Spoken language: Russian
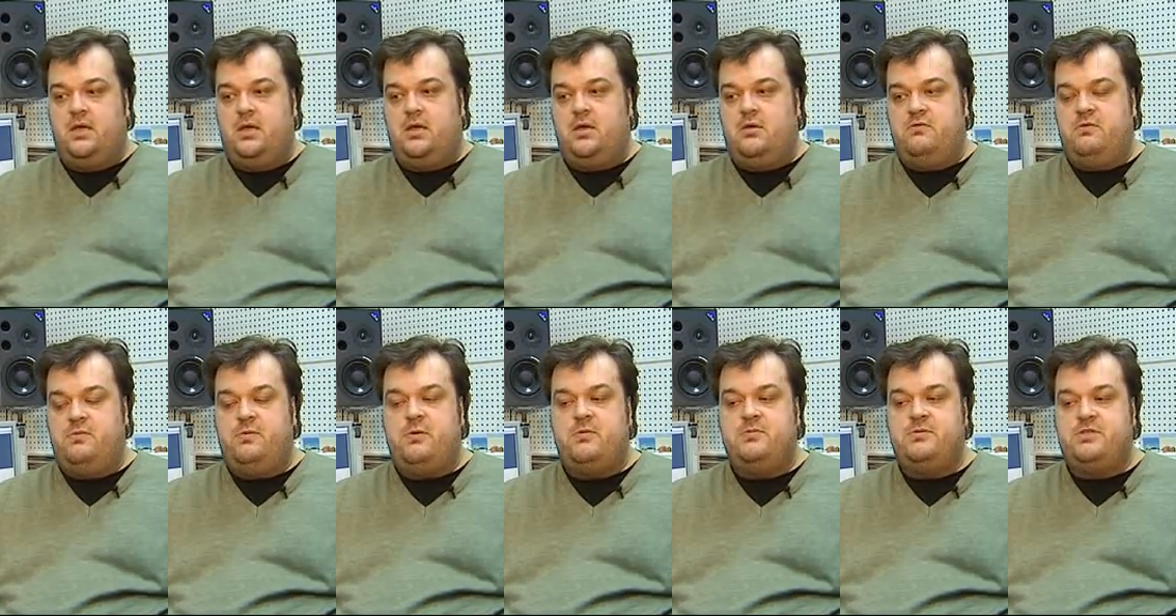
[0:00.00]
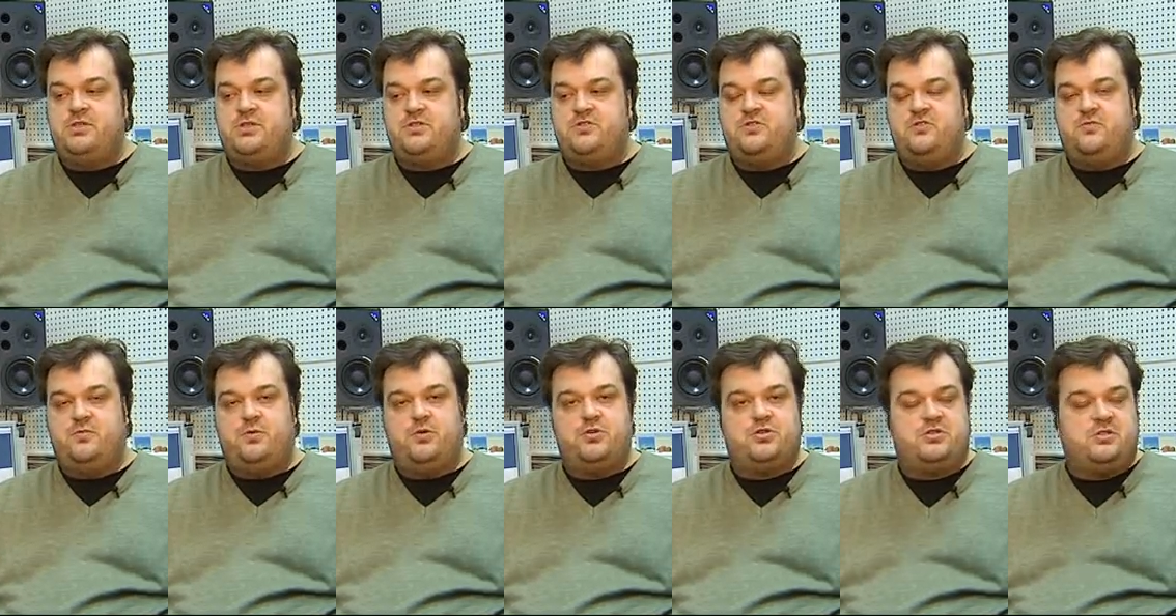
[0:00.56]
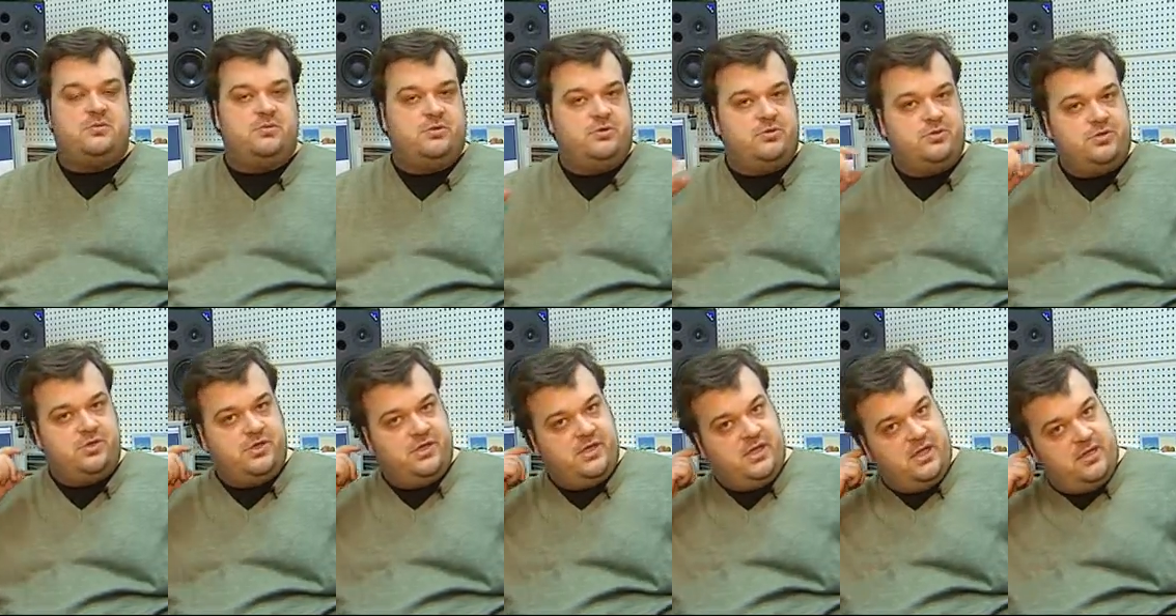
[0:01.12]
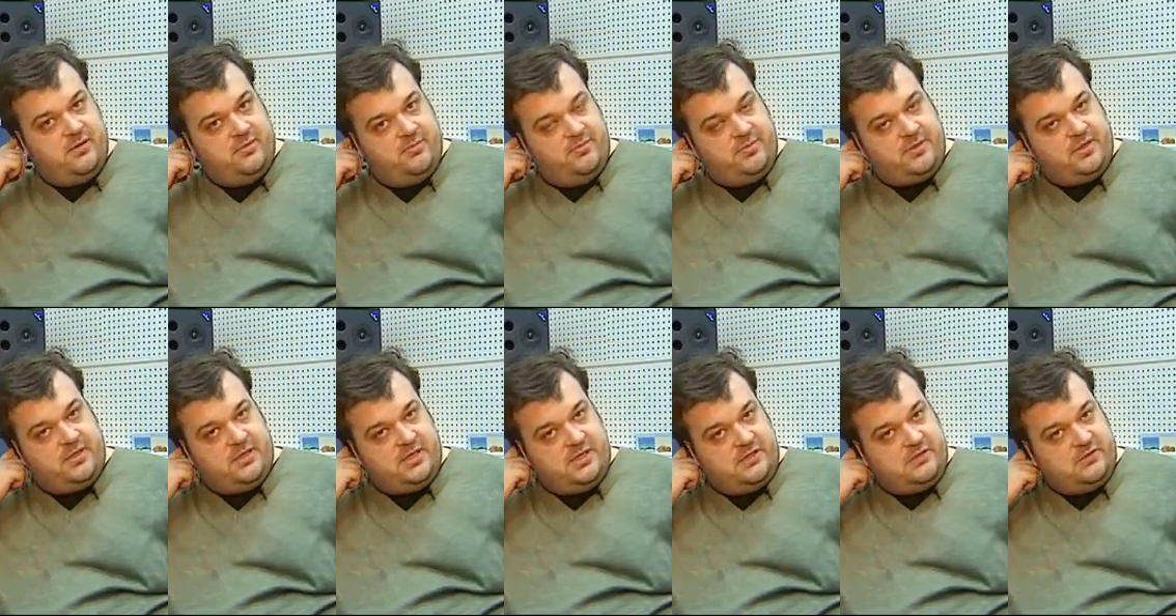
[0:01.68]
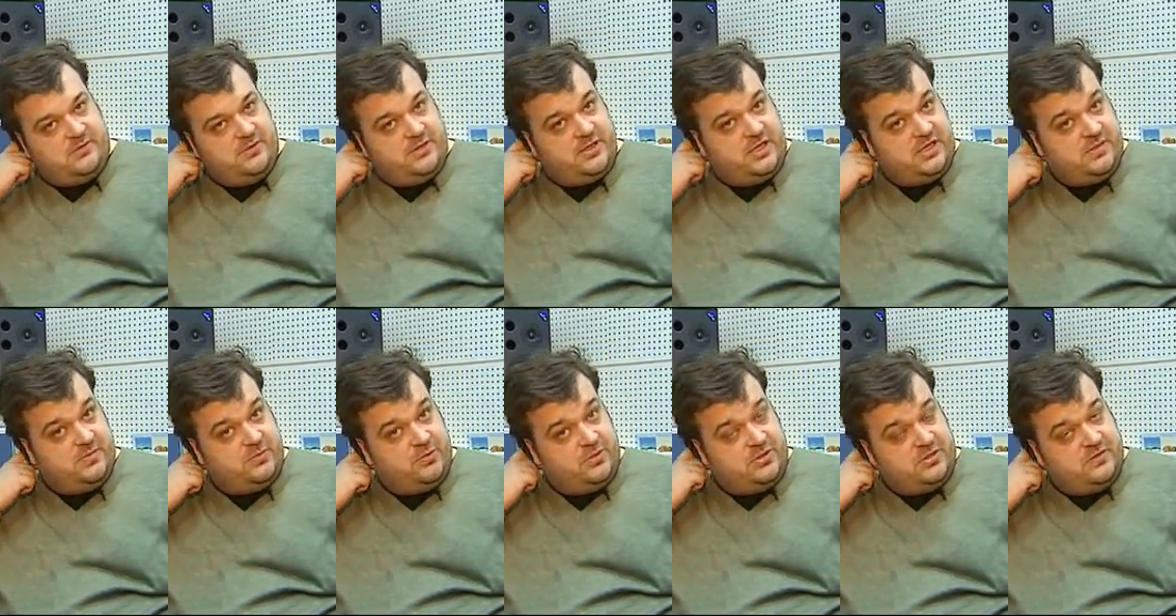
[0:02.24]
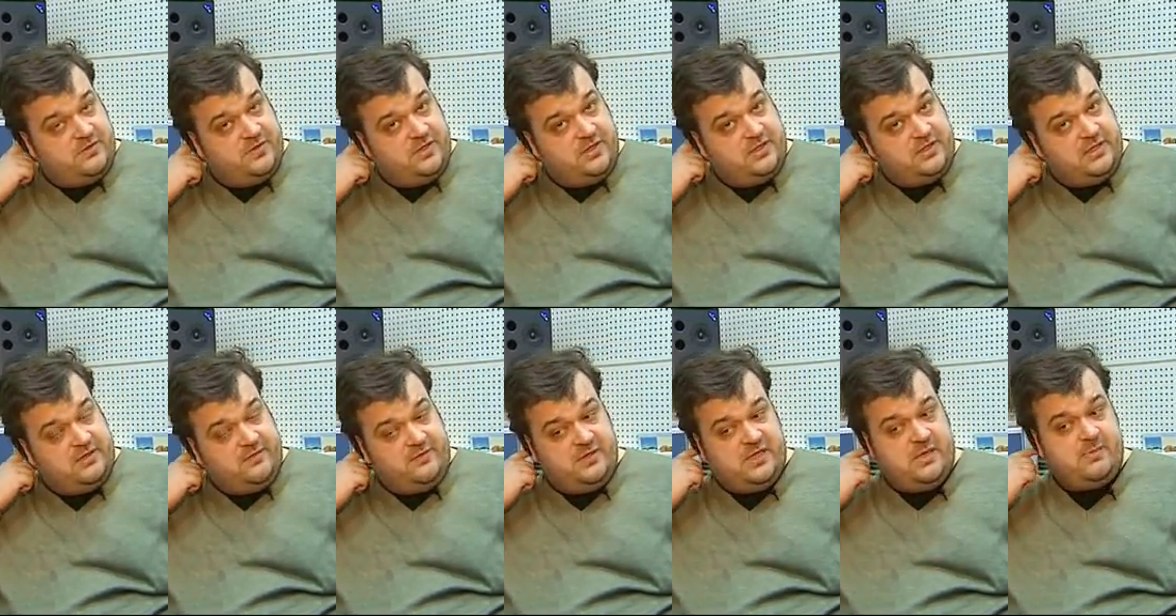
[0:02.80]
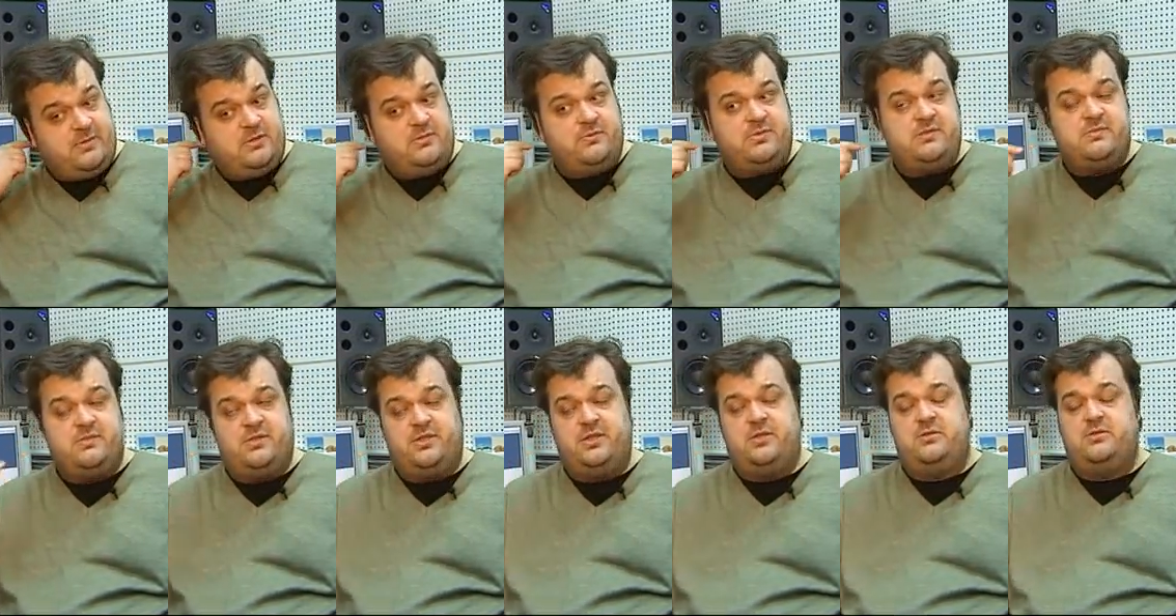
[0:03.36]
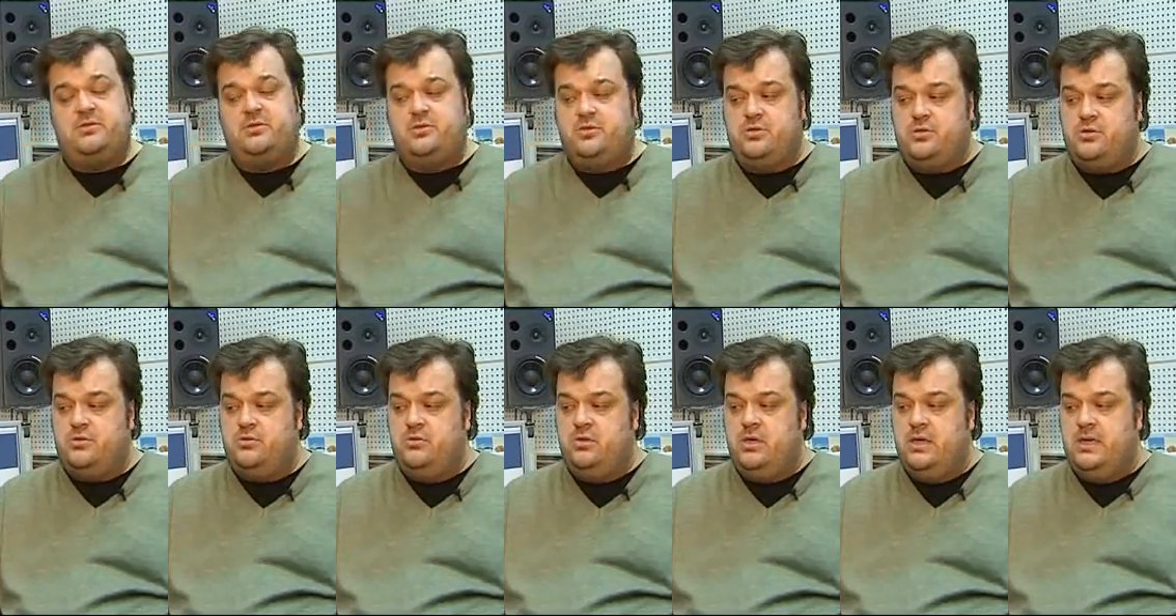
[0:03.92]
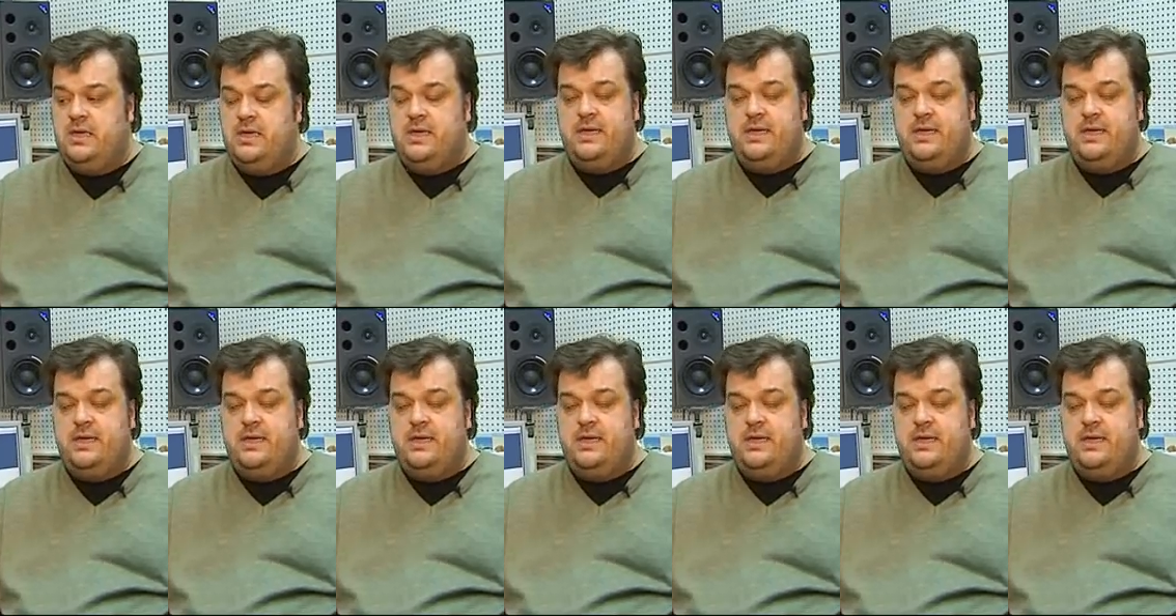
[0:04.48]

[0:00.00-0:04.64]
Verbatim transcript: Э, вы помните, что в прошлом туре я предлагал вам играть против Хитафи. Я потом посмотрел эту игру.